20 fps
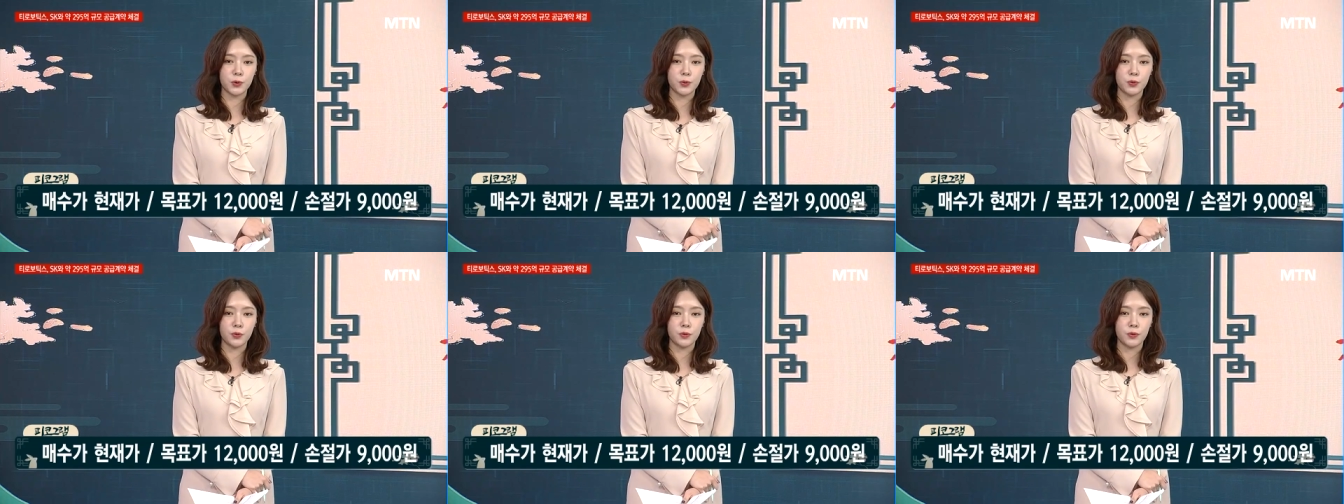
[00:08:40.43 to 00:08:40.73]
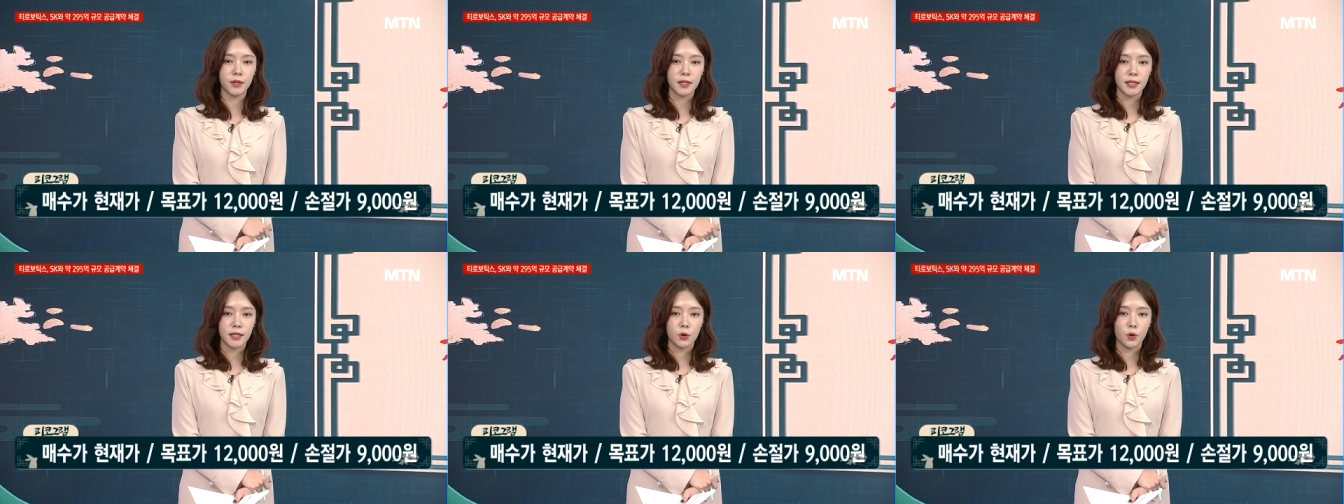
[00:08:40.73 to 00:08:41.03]

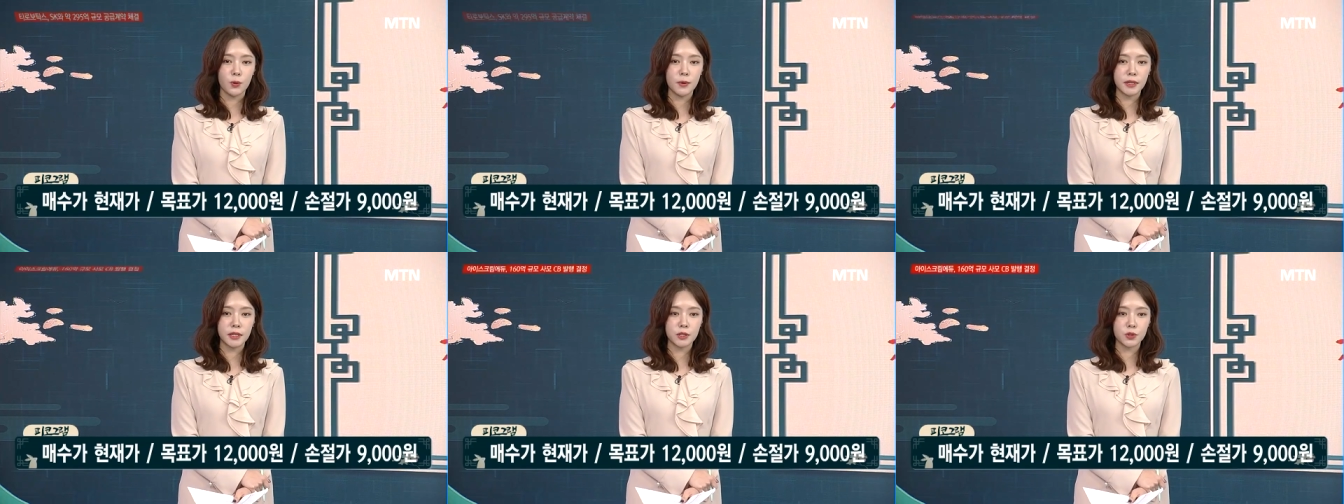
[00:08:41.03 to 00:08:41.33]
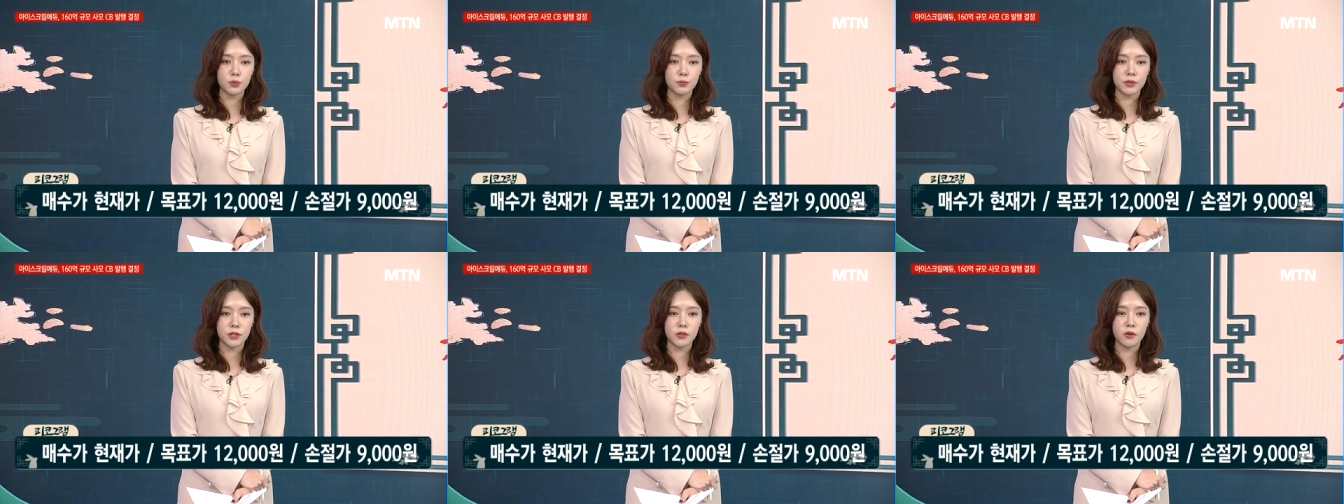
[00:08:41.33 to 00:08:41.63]
요 코멘트
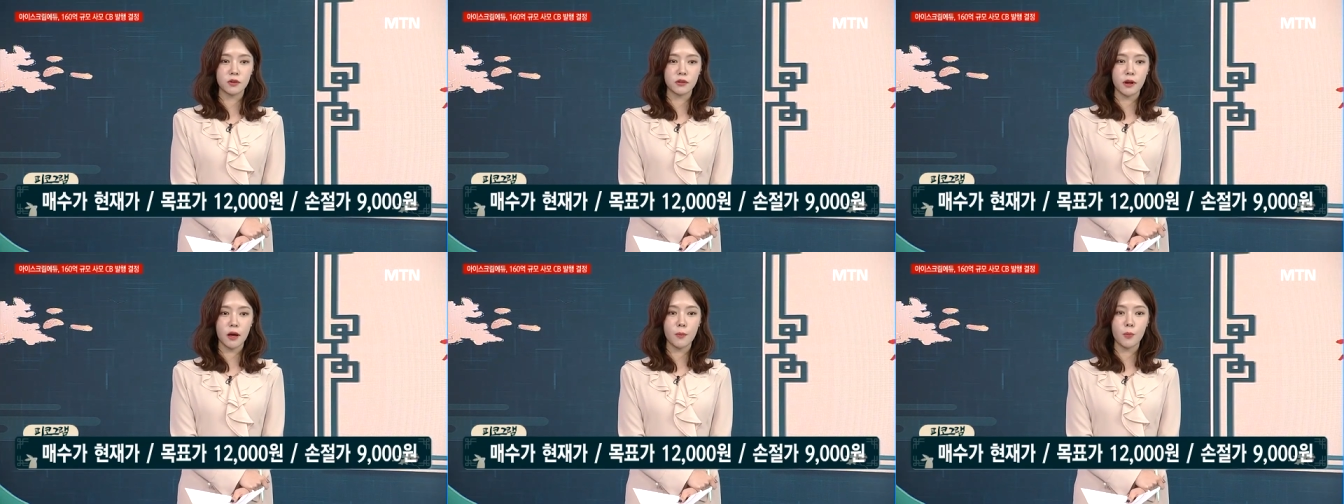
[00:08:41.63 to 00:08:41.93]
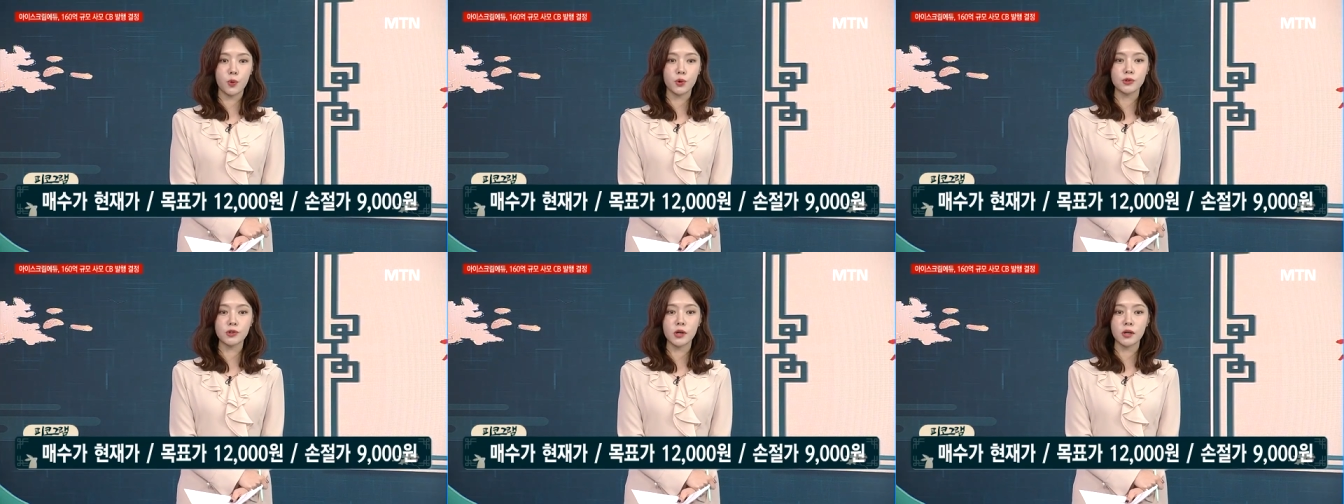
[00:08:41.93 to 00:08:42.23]
좀 기억을 해
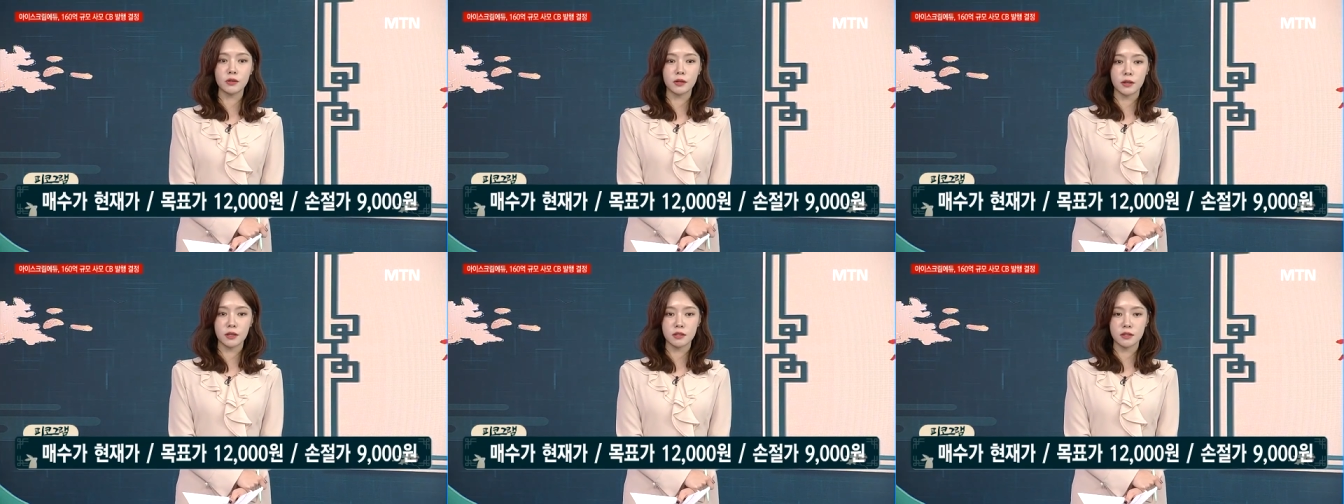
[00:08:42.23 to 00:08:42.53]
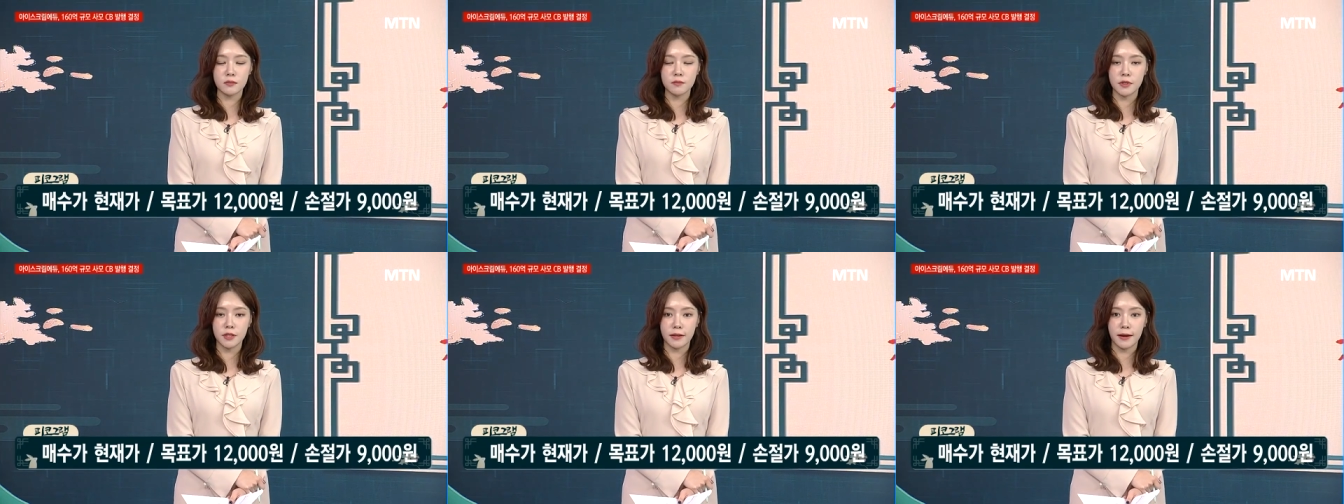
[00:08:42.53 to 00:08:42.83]
보셔야
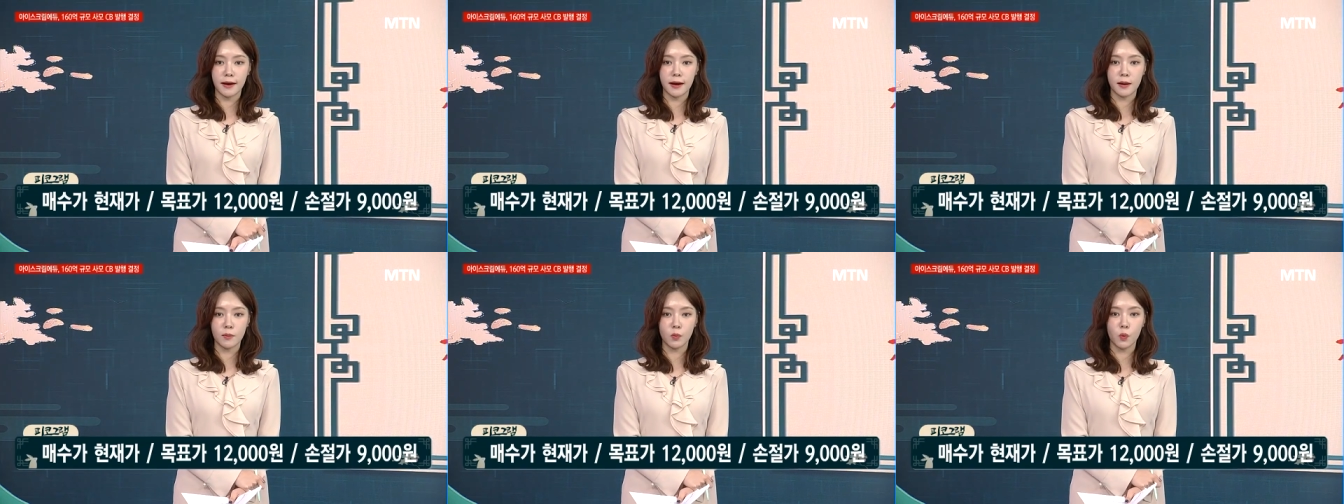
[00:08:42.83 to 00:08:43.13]
되겠습니다.